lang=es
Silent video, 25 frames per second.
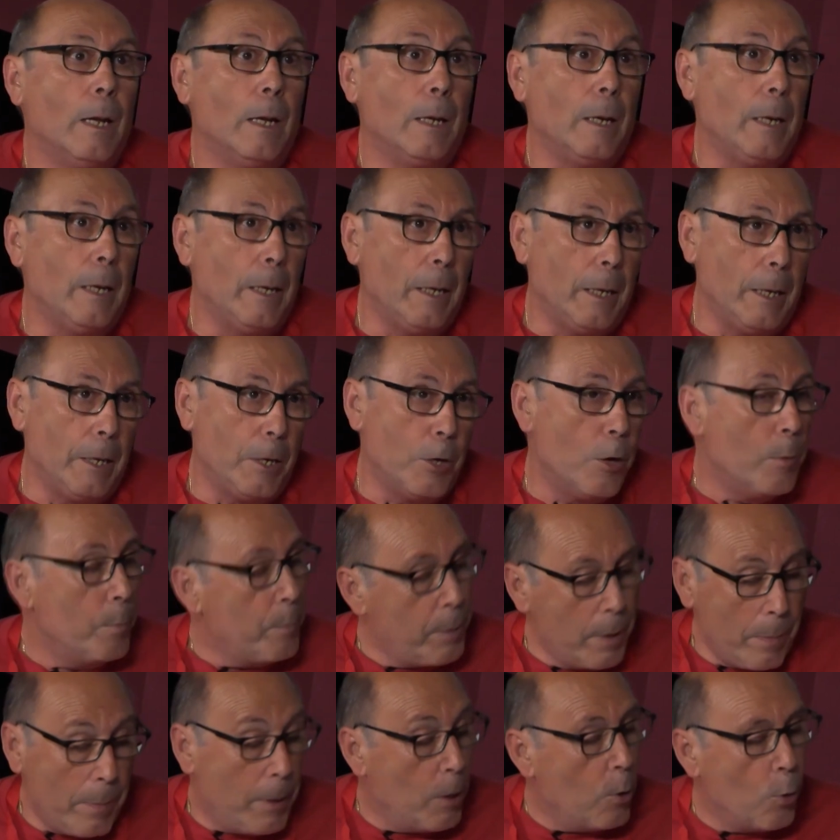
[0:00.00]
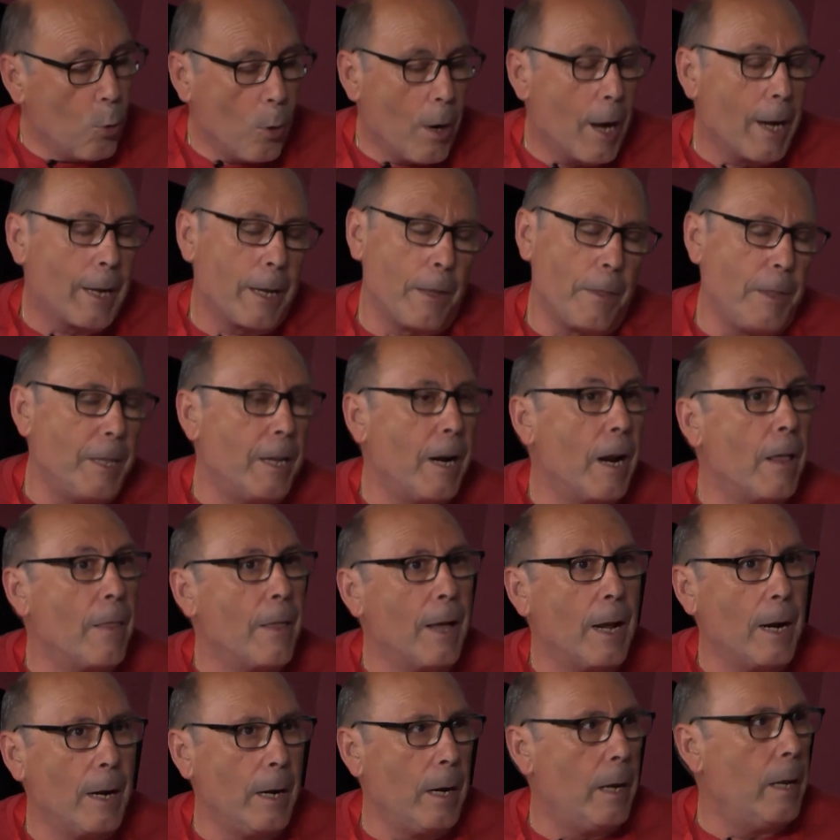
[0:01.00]
y yo en primer lugar quisiera
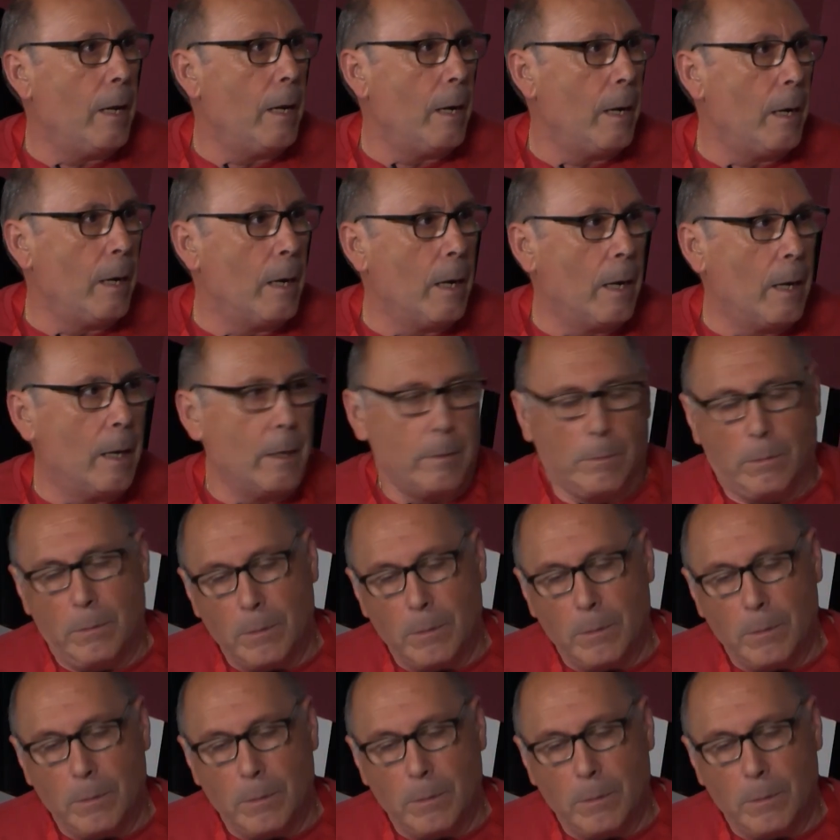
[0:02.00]
darle la,